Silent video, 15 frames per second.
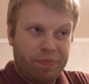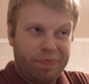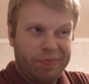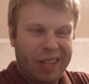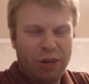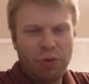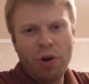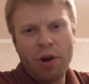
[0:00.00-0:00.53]

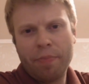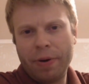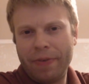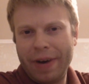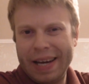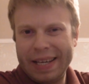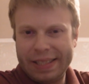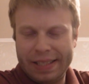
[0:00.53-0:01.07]
Такое
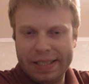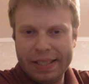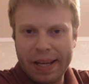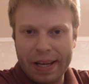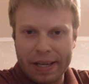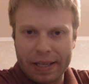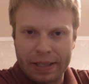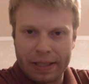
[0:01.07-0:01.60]
бывает
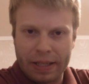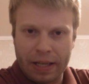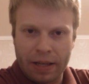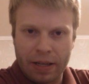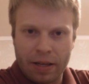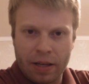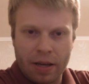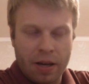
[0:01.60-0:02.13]
нередко.
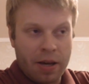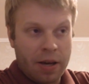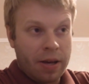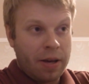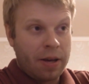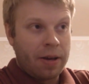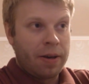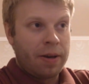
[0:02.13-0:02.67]

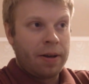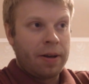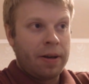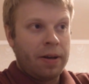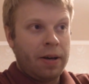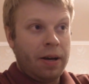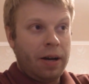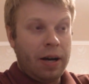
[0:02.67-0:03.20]

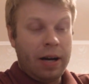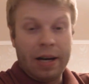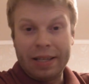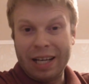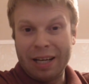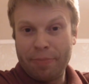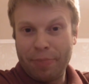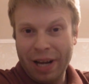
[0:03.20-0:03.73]
А,
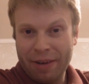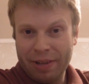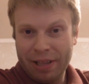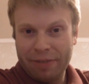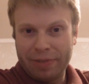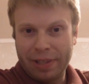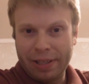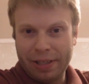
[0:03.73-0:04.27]
как
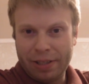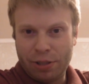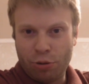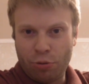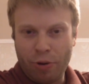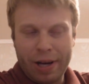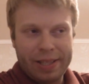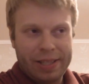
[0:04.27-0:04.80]
правило, в таких
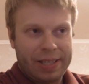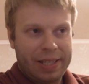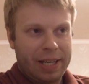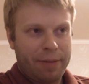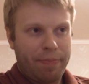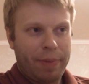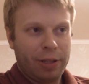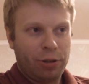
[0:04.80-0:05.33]

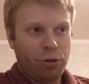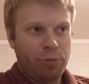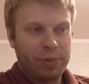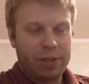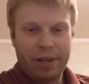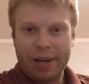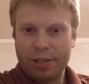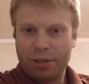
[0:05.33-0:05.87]
ситуациях потом
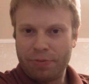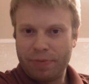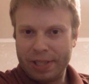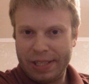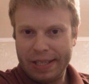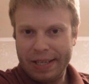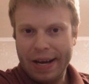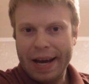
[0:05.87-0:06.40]
сразу
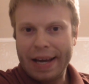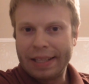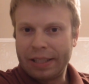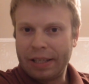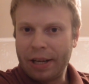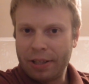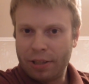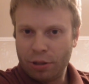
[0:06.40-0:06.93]
возникает
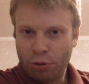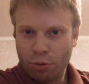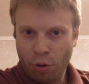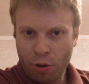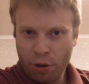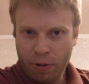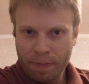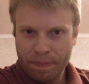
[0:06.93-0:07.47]

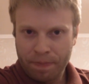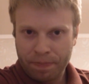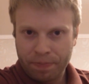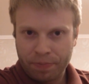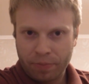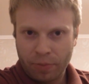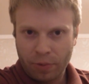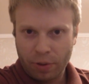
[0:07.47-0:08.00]
кредитор,
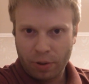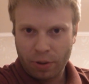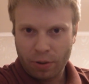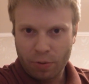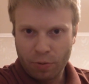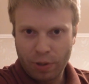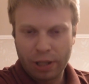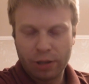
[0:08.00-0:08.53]

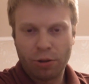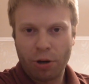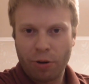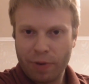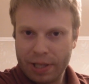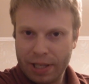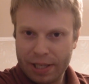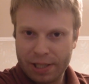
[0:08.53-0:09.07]
у
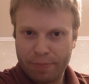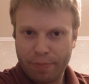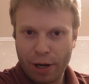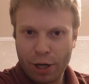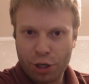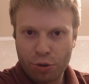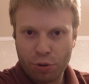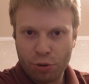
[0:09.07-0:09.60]
которого есть
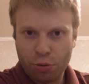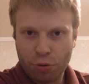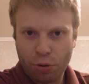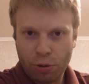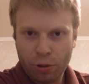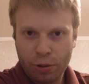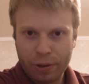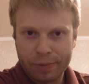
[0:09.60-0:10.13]
большой
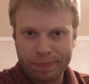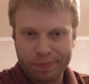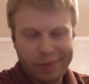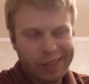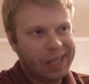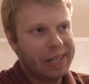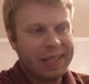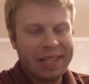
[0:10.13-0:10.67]
долг
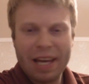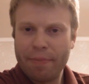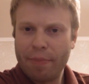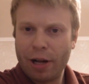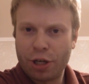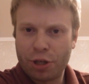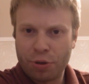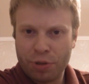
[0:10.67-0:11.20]
или
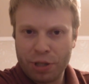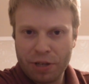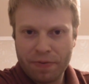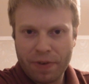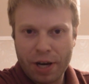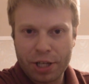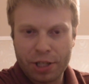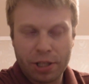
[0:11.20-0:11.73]
небольшой,
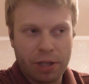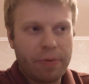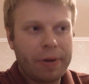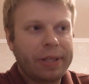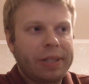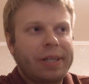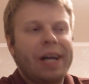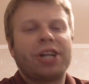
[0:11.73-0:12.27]
неважно, и
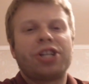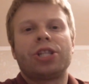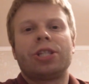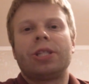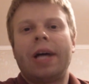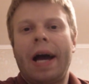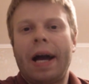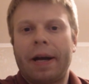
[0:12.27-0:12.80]
говорит, как же
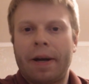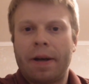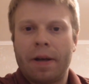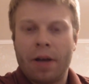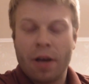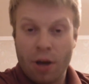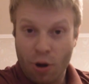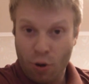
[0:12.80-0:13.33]
так?
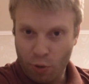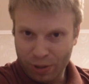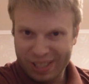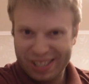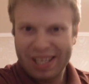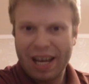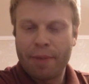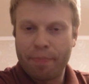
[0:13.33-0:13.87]
Он
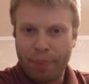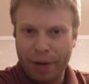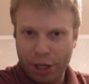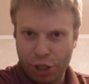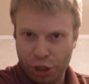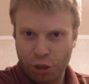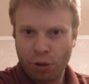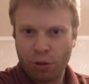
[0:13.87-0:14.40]
сам
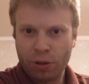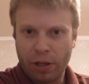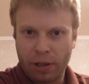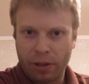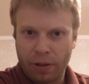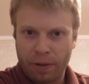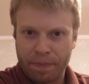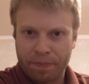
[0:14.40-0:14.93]

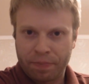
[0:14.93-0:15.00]
прощелкал,